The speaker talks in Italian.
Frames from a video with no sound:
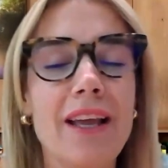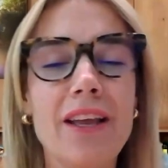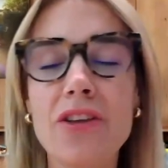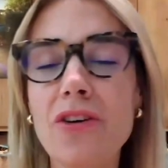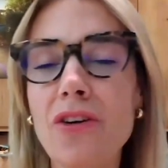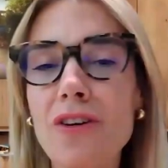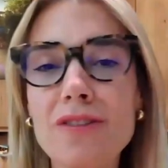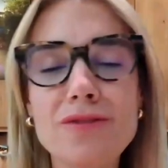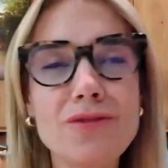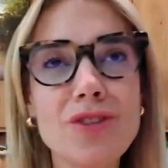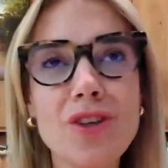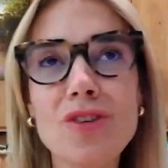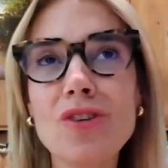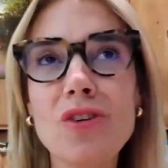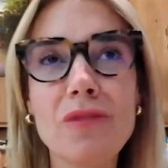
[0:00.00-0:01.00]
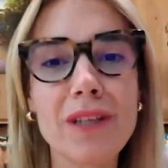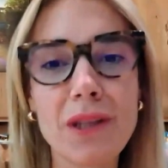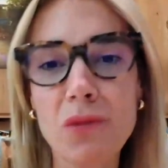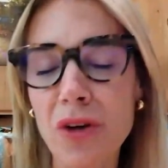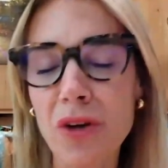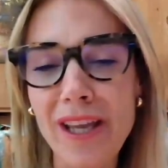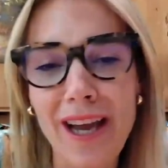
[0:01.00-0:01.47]
e io non lo
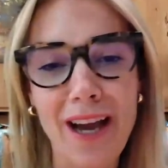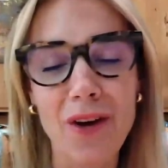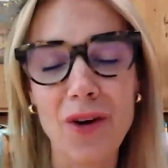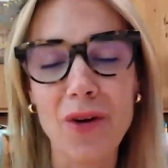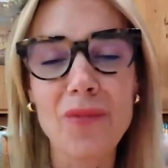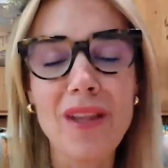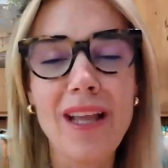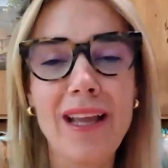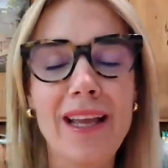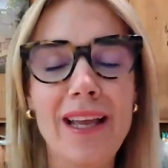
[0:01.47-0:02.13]
vedevo chiaro.